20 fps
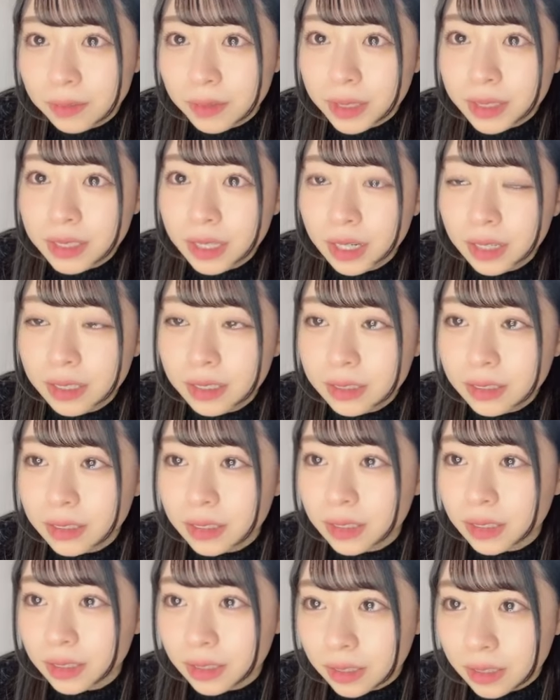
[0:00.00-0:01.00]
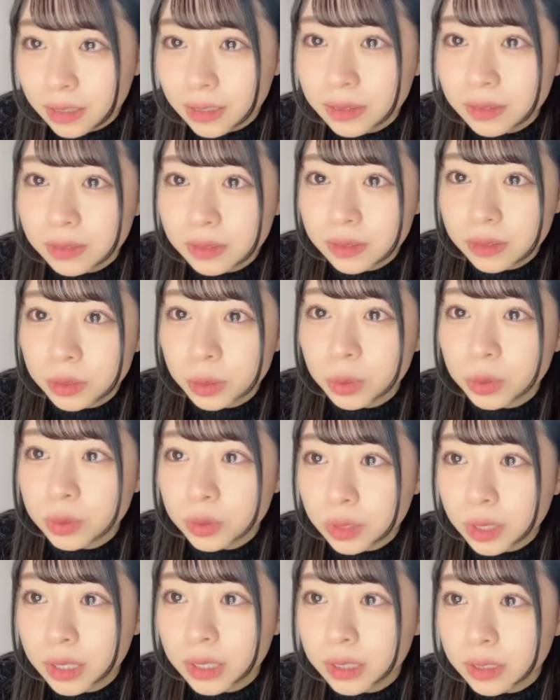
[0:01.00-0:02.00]
めっちゃ話してたね上
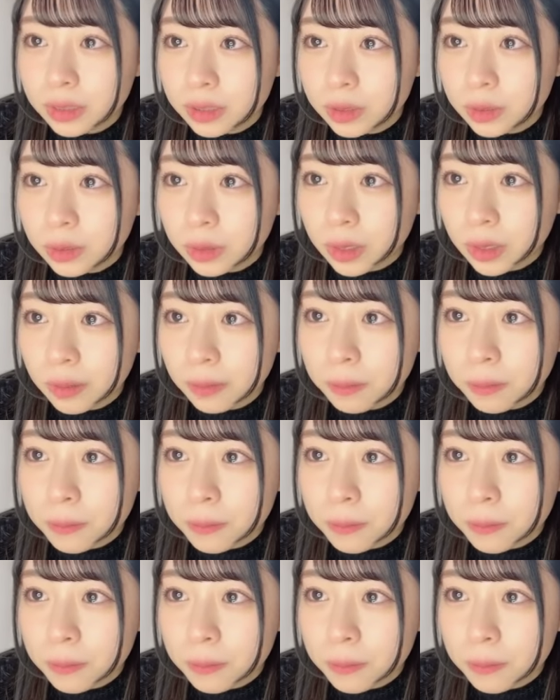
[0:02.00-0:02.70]
手話すのが